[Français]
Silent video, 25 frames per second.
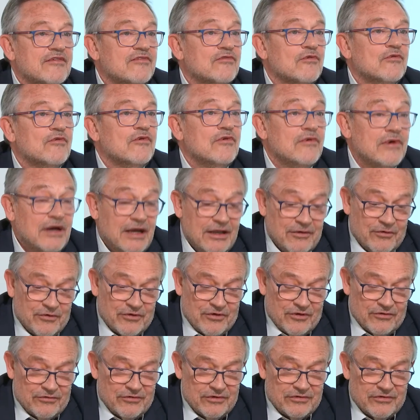sont à
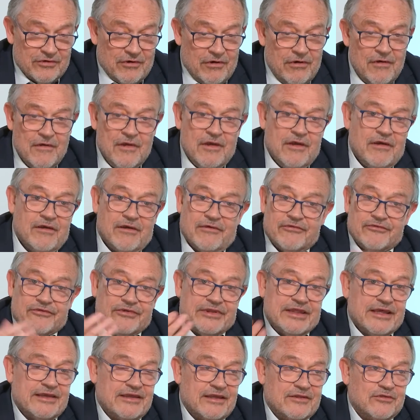longueur de temps. Euh, je
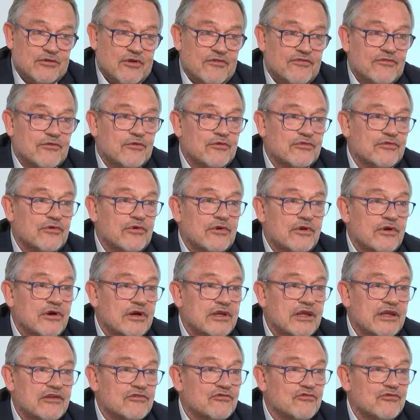dire, il y a 9 contrôleurs,
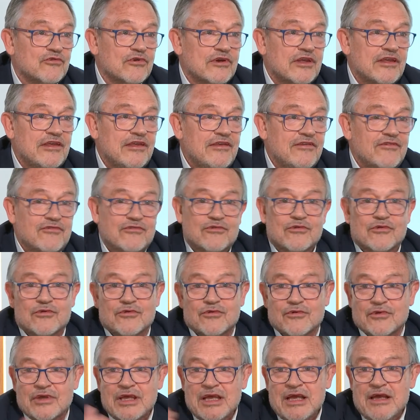4 juristes,
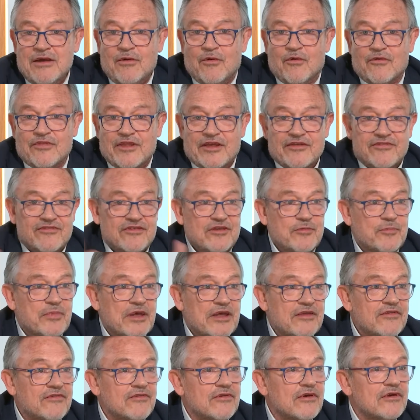euh, on a 6
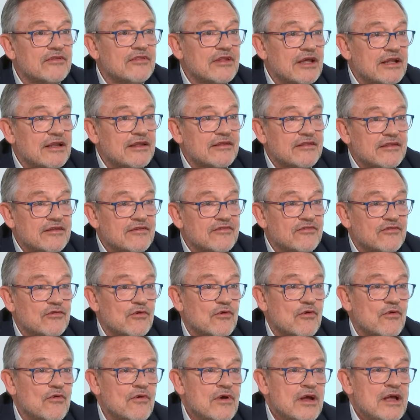personnes à
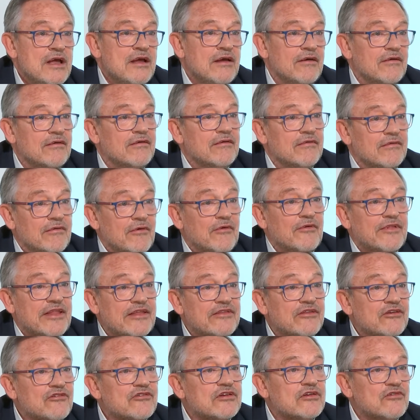l'adhésion. Euh, on a
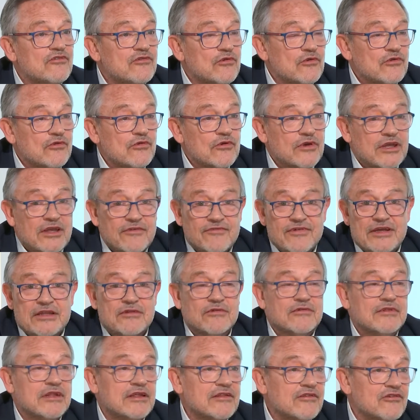déjà une structure qui est faite,
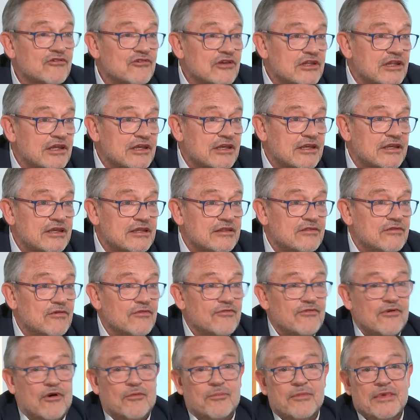on a déjà des kits de
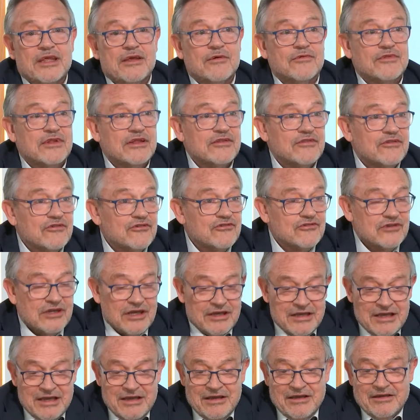formés, on a déjà
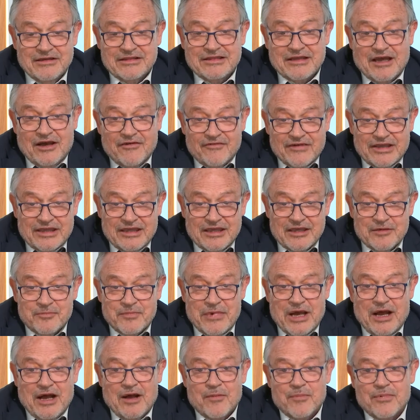travaillé
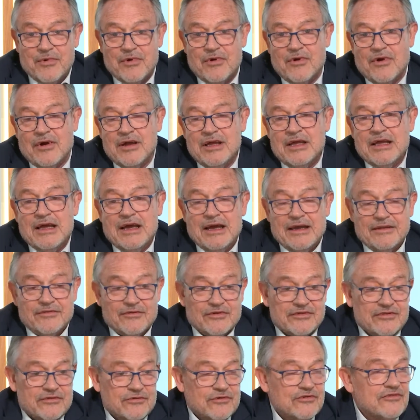par rapport à
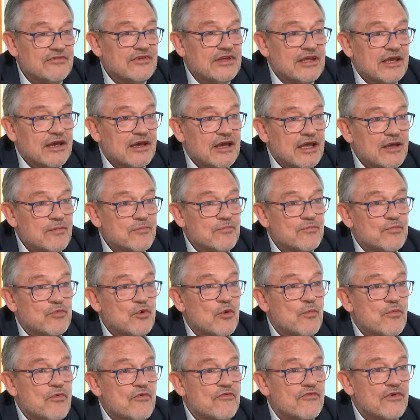notre CRM
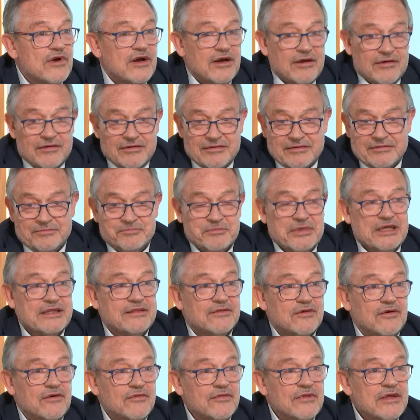pour pouvoir
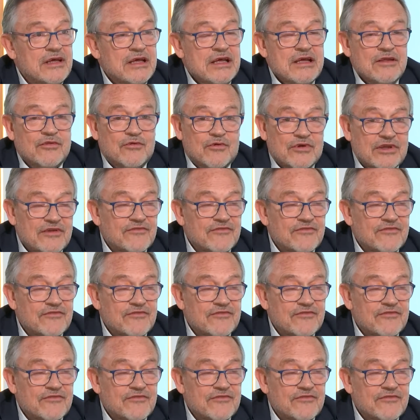prétendre. Donc